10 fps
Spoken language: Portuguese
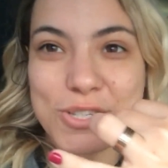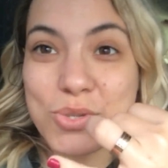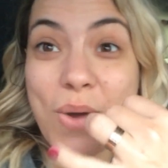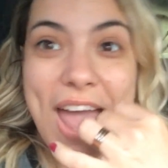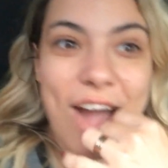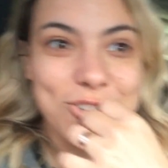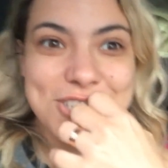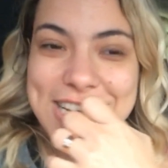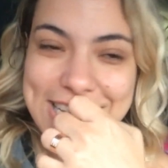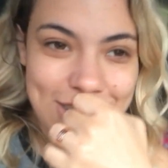é surreal
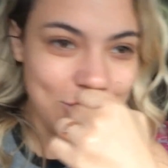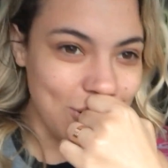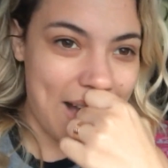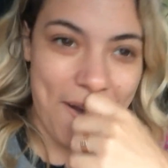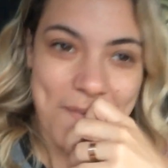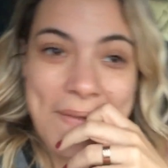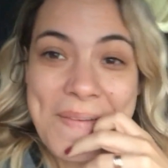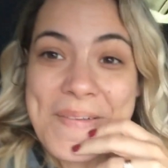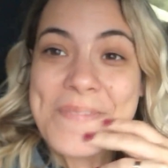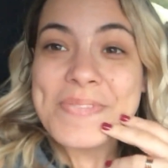de lindo lá.
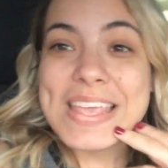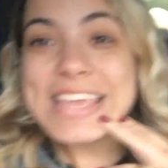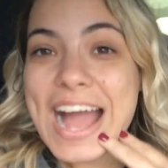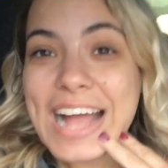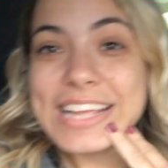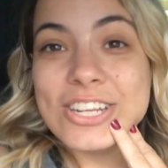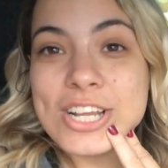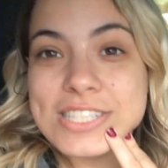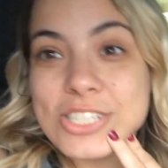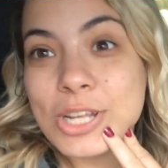E aí
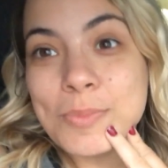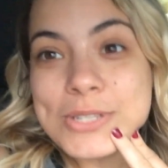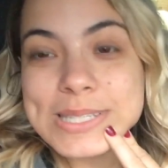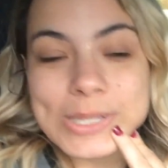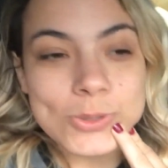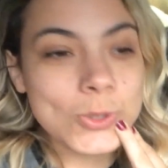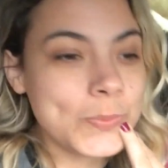nós estamos indo.